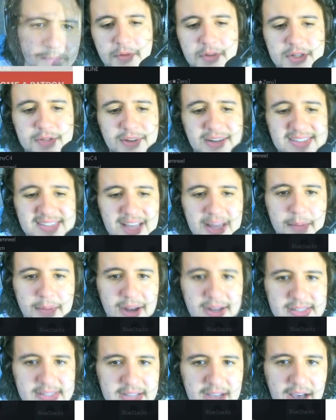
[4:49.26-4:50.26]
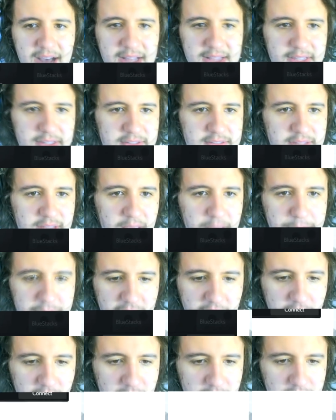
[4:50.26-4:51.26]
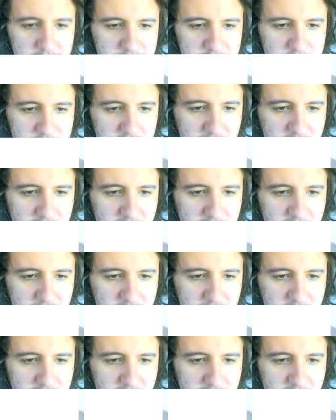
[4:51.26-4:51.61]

Provavelmente vai sair mais cartas, é porque, ó,